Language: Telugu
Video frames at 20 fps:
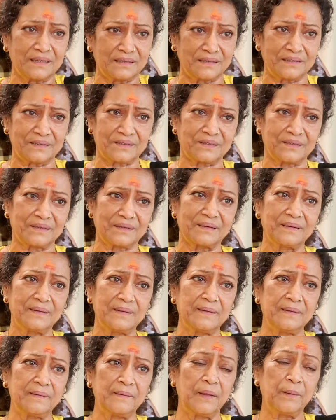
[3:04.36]
జనరేషన్
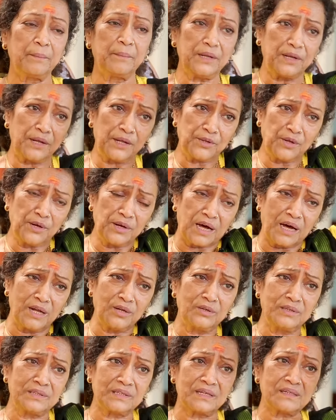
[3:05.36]
మీరు ఏదో
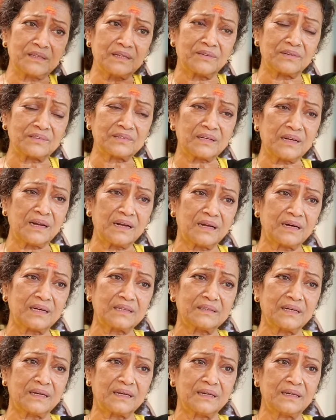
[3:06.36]
నాలుగు వందల
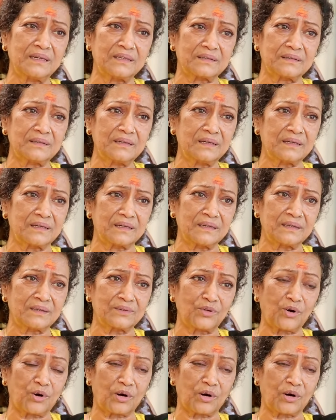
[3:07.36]
లాగా జనరేషన్ అంటారు